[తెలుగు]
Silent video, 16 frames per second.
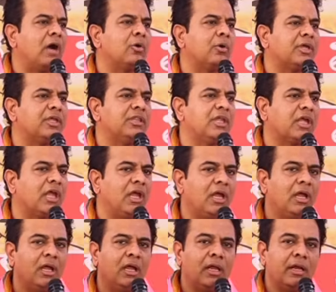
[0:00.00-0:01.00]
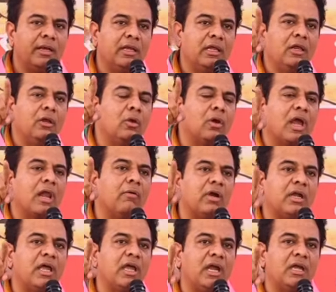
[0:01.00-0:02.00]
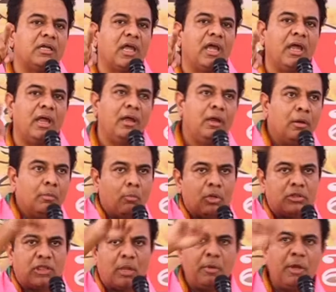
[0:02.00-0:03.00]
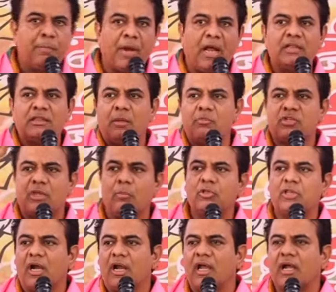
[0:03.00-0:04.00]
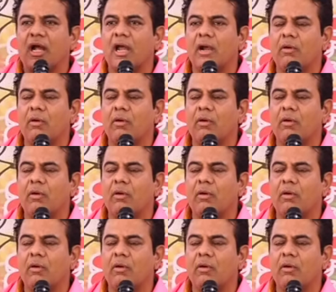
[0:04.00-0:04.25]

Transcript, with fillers: వాగు కిందికి నీళ్లు కనబడ్డాయంటే మొత్తం ఈ ప్రాంతం సముద్రం లెక్క